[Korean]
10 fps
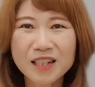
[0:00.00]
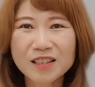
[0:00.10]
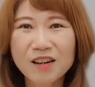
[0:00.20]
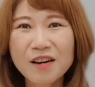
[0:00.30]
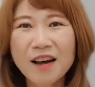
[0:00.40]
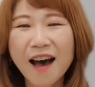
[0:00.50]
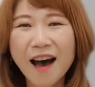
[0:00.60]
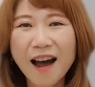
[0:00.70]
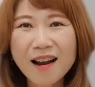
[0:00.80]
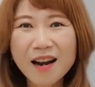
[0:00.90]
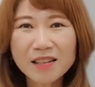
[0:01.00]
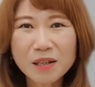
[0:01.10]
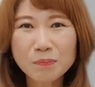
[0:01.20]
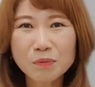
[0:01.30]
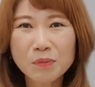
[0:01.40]
그래서 할랄
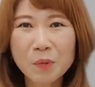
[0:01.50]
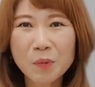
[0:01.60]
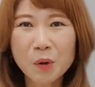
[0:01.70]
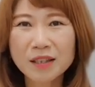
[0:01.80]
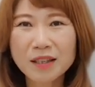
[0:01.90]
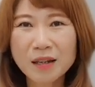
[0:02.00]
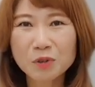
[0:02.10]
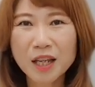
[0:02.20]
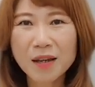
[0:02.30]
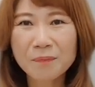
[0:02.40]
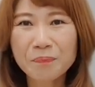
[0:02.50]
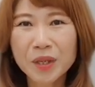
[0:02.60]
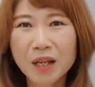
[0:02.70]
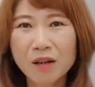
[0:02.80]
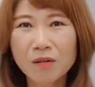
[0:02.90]
제품만 먹기 때문에
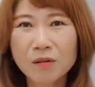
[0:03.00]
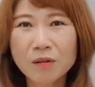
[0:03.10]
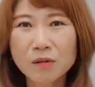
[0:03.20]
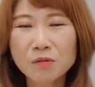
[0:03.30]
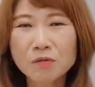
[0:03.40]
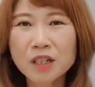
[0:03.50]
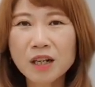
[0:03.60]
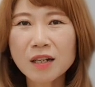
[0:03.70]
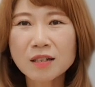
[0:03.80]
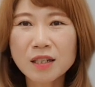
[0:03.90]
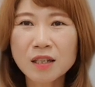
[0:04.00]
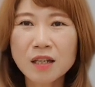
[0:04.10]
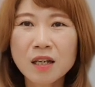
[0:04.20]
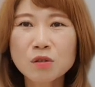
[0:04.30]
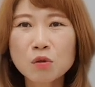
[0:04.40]
어, 우리가 이제
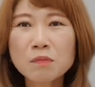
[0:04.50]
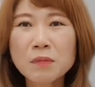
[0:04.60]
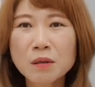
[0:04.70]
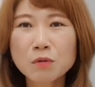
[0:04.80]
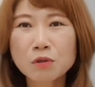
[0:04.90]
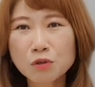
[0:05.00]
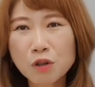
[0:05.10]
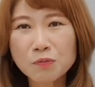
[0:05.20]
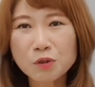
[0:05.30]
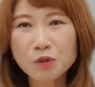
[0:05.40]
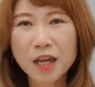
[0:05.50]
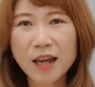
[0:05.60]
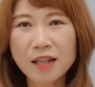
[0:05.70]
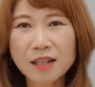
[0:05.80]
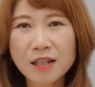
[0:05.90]
좋은 마음으로 수업
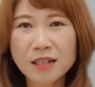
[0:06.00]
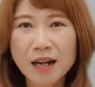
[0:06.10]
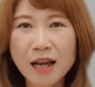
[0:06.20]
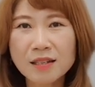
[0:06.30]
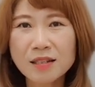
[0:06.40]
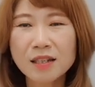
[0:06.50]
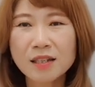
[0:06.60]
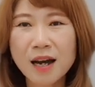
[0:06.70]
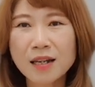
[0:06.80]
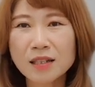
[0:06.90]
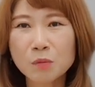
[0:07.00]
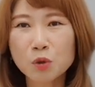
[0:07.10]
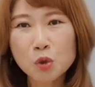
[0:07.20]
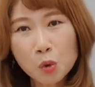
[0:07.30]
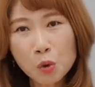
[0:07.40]
중에 사실 간식이나 아이들
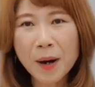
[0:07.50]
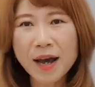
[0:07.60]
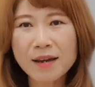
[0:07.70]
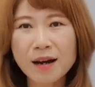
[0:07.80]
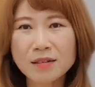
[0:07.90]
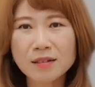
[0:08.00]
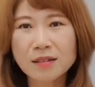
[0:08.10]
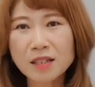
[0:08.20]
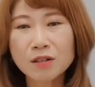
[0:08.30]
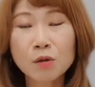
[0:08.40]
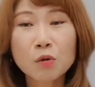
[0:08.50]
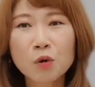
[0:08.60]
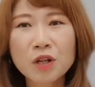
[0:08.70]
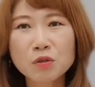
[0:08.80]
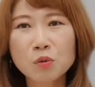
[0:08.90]
뭐 초코파이라든지 이런 거
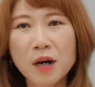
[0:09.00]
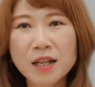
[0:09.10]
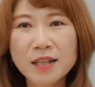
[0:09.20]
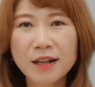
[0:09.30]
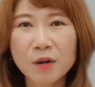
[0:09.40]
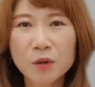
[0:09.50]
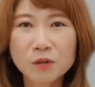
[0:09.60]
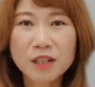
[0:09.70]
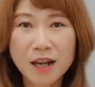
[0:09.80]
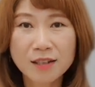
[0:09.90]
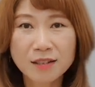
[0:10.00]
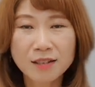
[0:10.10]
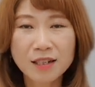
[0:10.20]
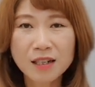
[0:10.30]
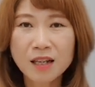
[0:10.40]
워낙 좋아하니까 외국인
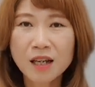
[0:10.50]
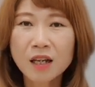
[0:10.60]
아이들이